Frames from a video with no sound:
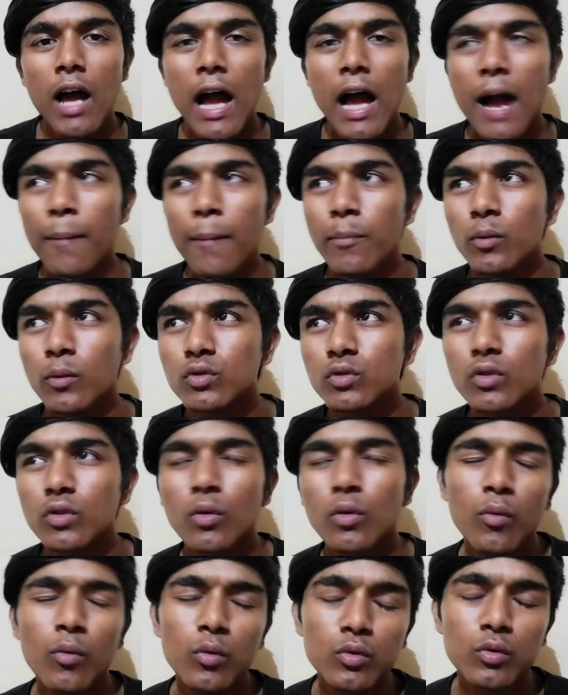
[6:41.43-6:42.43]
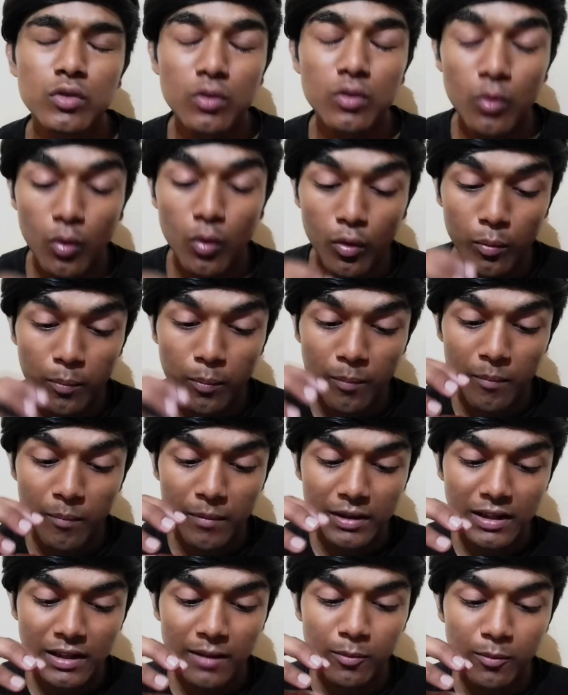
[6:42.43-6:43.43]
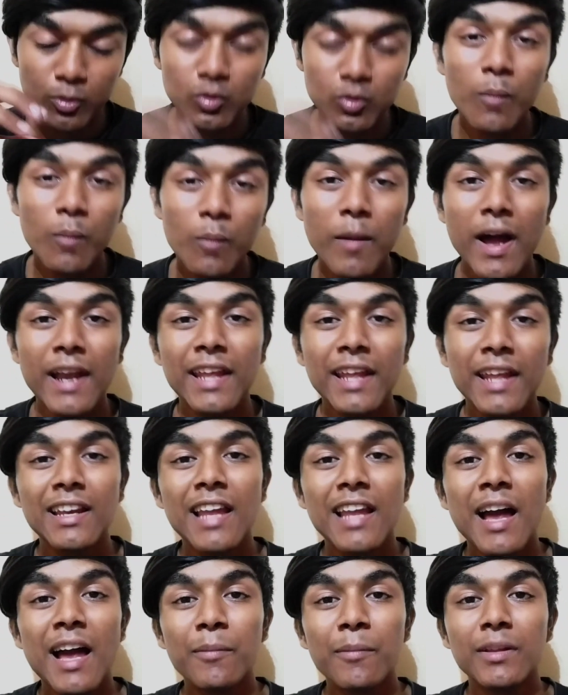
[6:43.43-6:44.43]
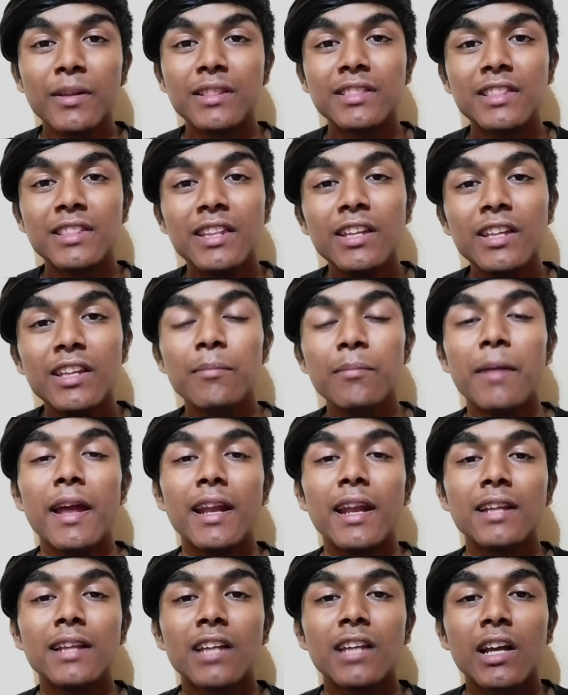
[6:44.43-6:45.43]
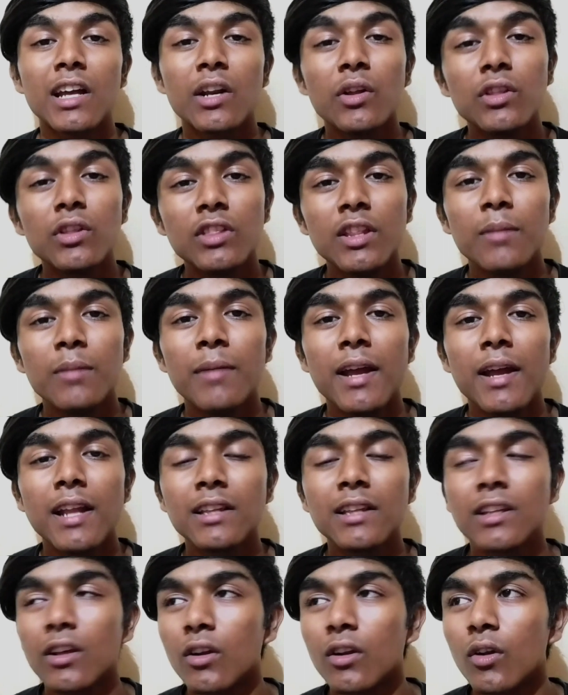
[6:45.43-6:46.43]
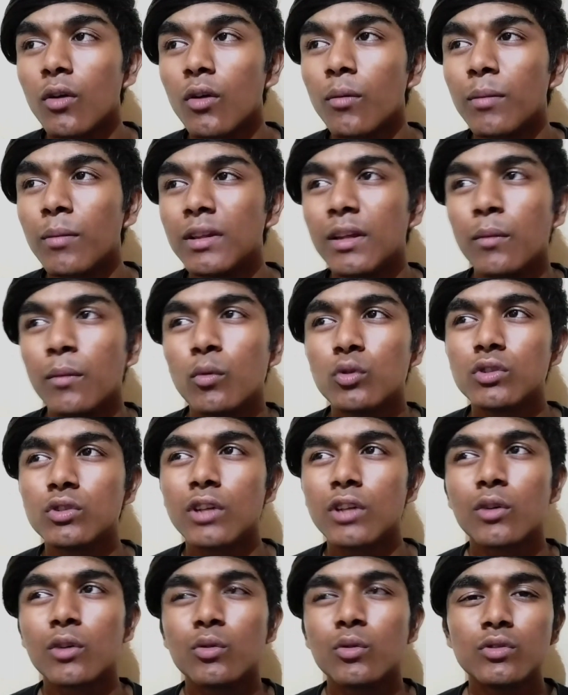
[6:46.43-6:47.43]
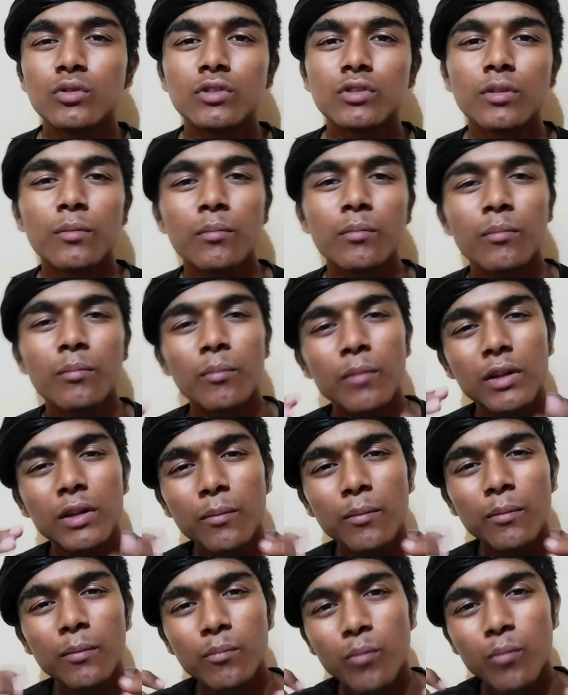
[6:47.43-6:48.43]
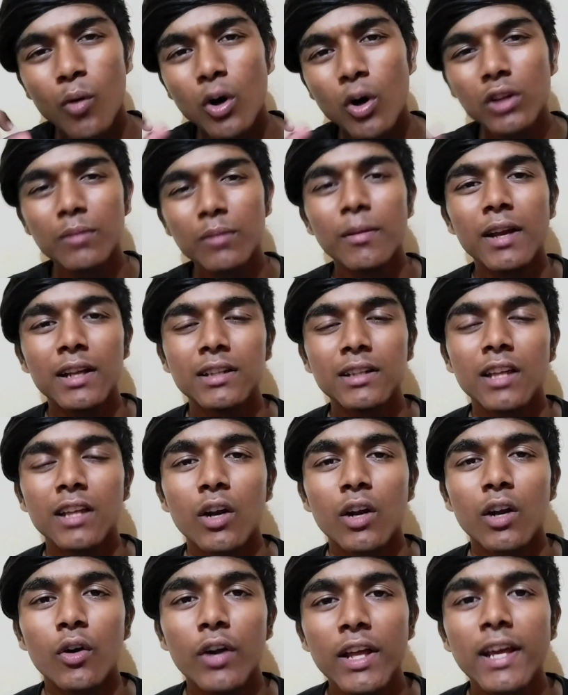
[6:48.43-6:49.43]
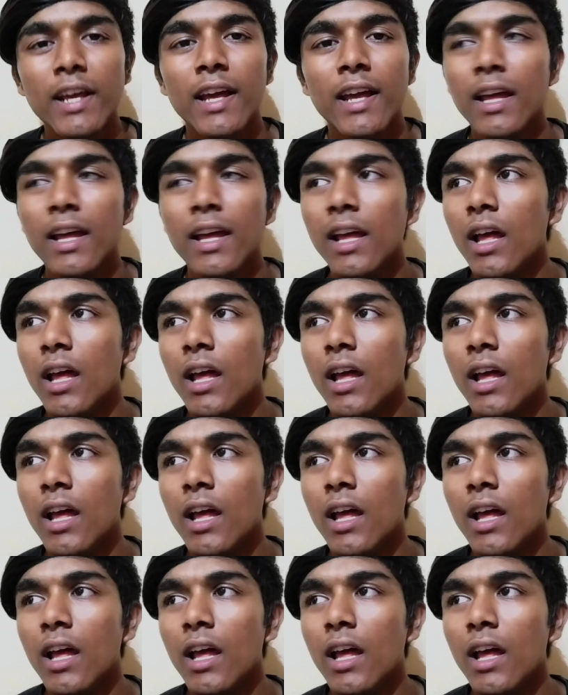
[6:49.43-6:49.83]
आप उसको उसको मतलब उसको पाने के लिए आप इतनी मेहनत कर रहे हो इतनी मेहनत कर रहे हो मतलब कुछ ना कुछ मतलब बहुत मेहनत कर रहे हो ठीक है